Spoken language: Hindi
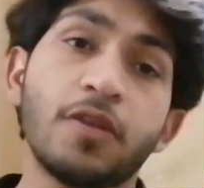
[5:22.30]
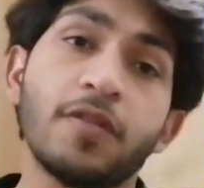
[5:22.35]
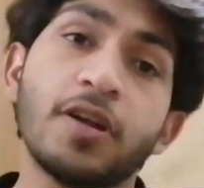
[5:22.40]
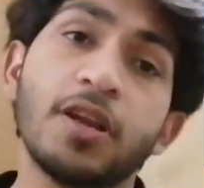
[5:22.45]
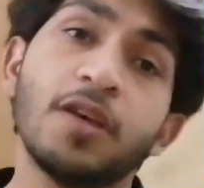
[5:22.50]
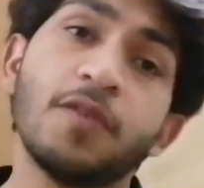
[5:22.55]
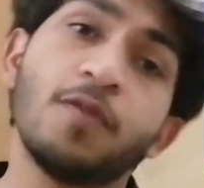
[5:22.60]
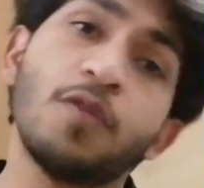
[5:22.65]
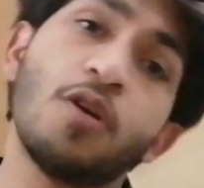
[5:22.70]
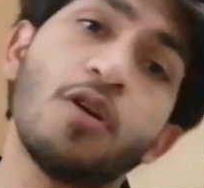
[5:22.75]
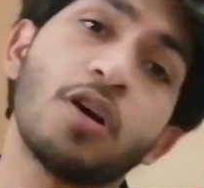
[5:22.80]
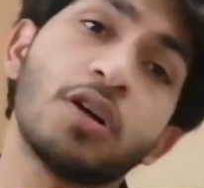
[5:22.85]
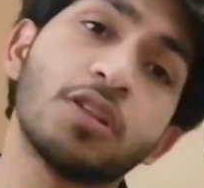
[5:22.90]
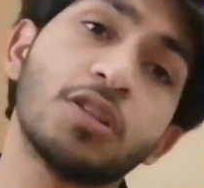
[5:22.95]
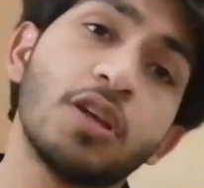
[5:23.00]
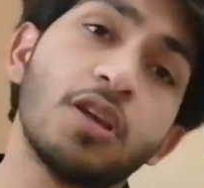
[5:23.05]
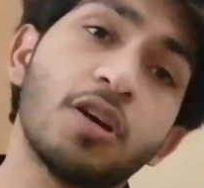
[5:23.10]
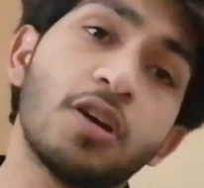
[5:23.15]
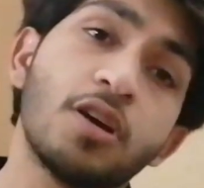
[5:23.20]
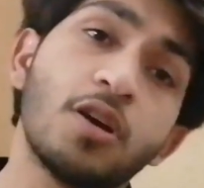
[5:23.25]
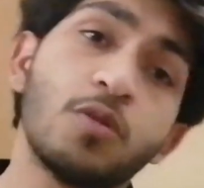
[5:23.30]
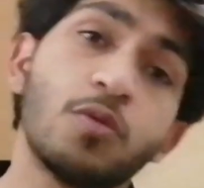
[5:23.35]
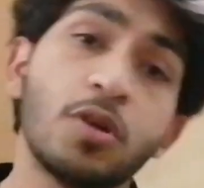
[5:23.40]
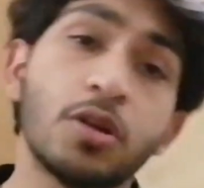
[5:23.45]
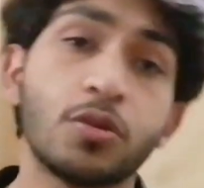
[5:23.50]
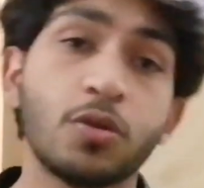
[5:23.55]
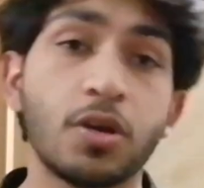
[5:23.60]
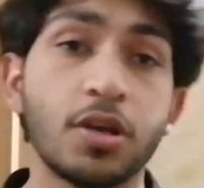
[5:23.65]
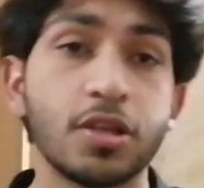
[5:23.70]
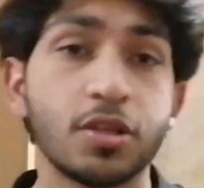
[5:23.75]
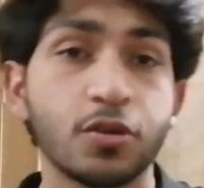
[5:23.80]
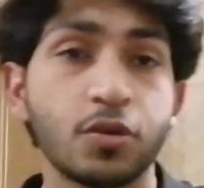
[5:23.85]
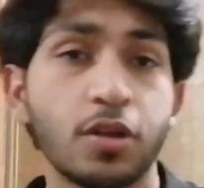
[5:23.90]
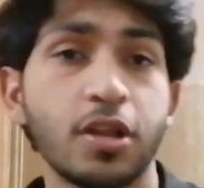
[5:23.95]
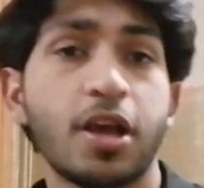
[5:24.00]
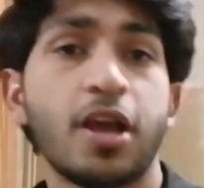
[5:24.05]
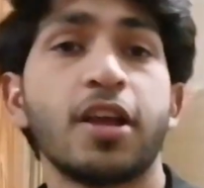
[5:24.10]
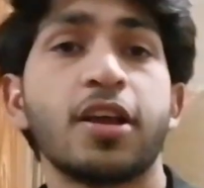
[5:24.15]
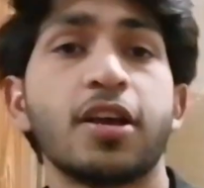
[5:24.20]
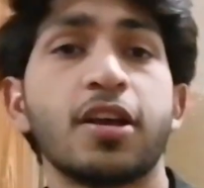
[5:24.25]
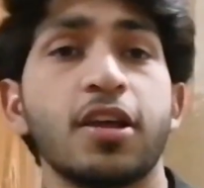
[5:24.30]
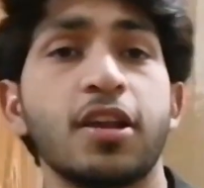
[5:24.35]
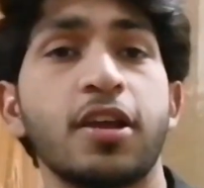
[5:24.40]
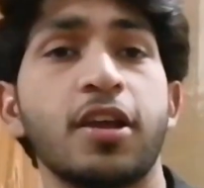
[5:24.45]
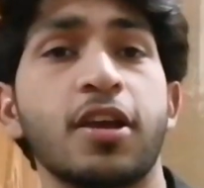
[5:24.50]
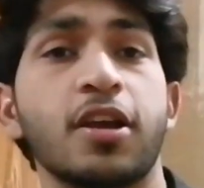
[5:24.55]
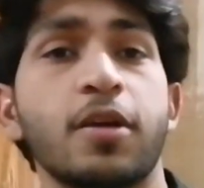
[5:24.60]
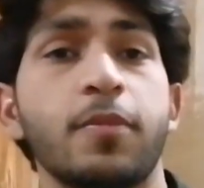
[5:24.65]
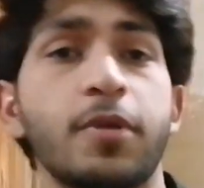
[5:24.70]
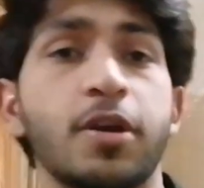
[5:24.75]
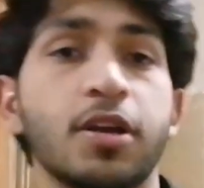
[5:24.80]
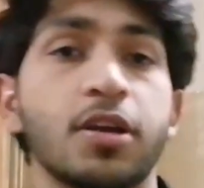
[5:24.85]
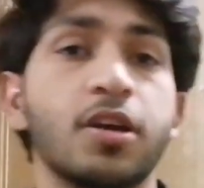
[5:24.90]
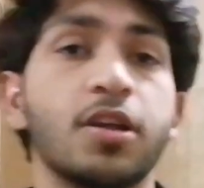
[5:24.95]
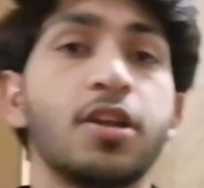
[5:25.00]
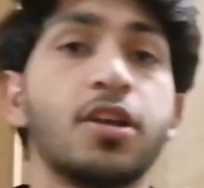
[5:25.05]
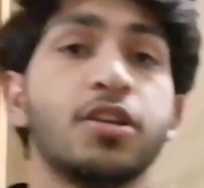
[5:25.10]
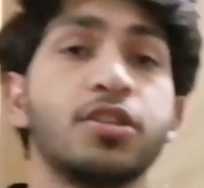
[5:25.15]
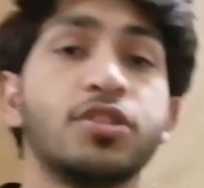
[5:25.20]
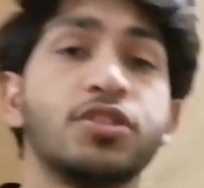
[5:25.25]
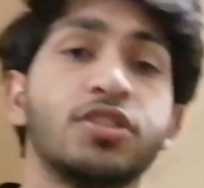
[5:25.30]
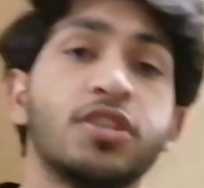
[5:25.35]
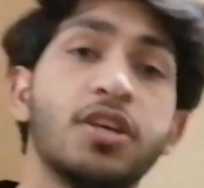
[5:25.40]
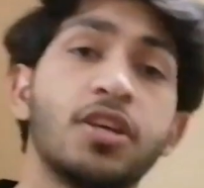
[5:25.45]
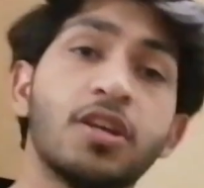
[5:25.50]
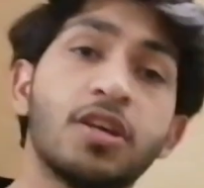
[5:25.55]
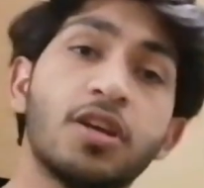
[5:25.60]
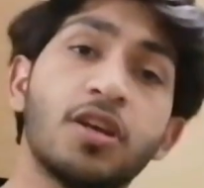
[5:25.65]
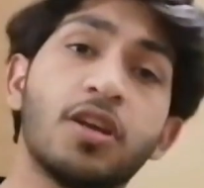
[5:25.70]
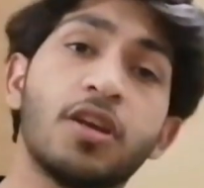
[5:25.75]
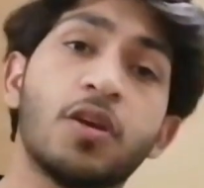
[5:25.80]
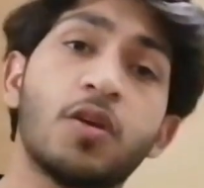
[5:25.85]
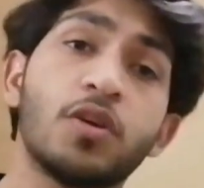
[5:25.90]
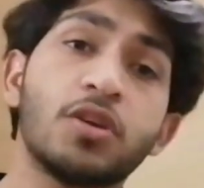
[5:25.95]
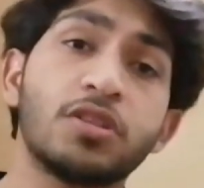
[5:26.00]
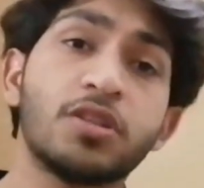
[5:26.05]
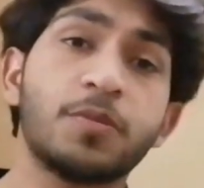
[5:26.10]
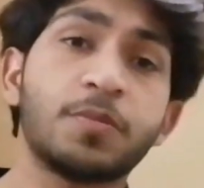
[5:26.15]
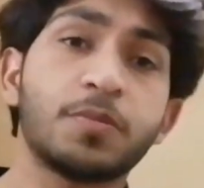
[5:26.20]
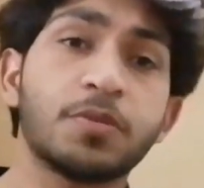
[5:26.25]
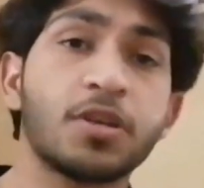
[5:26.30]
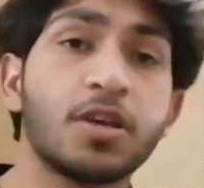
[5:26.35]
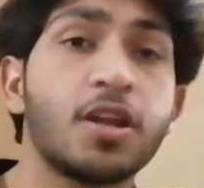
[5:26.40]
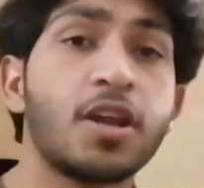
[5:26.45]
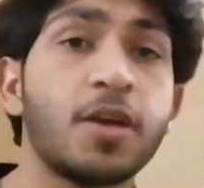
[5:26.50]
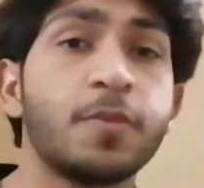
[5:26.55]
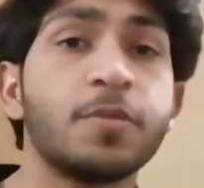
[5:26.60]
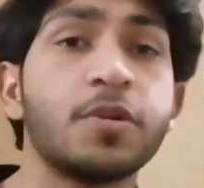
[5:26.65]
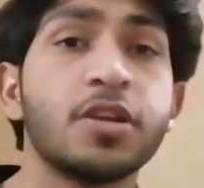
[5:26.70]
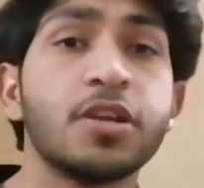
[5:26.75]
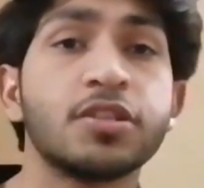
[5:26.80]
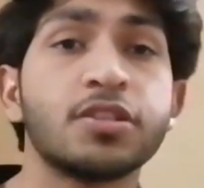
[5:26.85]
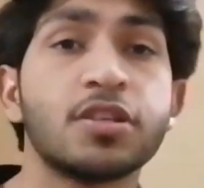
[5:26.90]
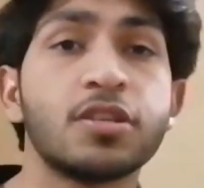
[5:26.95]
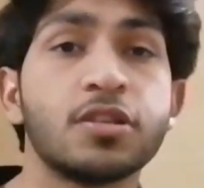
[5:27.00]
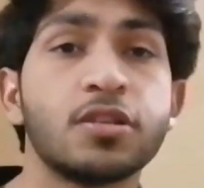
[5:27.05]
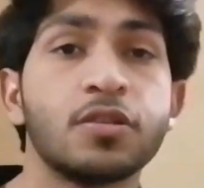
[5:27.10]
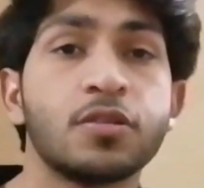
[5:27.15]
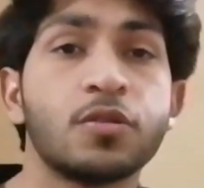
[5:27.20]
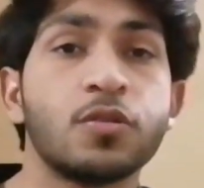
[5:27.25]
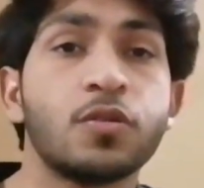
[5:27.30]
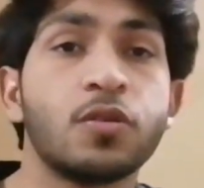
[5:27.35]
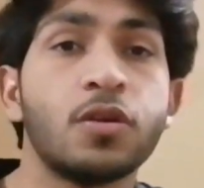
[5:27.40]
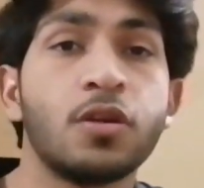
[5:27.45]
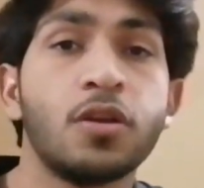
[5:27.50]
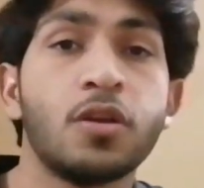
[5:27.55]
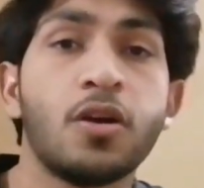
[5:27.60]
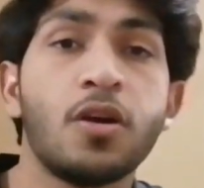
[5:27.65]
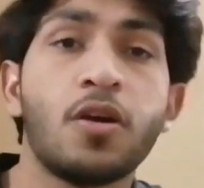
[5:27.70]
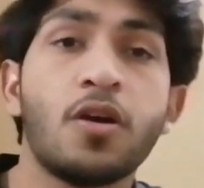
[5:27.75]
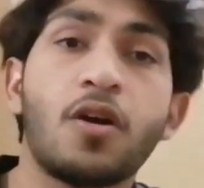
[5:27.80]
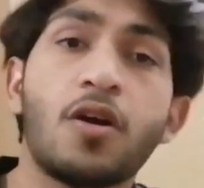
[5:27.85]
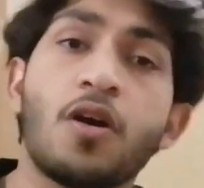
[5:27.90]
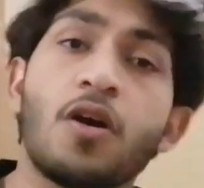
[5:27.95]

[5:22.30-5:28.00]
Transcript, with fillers: आपको ये वाला ब्लॉग अच्छा लगा हुआ तो इसको लाइक करें कमेंट करें शेयर करें और सब्सक्राइब करें चैनल को